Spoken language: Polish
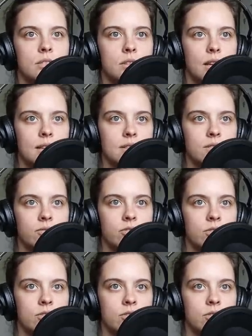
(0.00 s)
nie jest
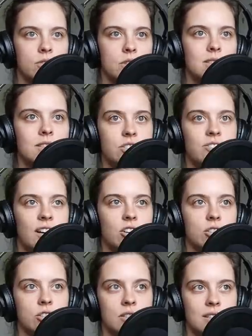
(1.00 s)
nic
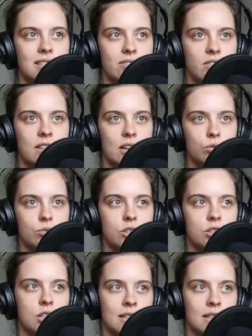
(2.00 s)
dziwnego i to nie jest wina ludzi,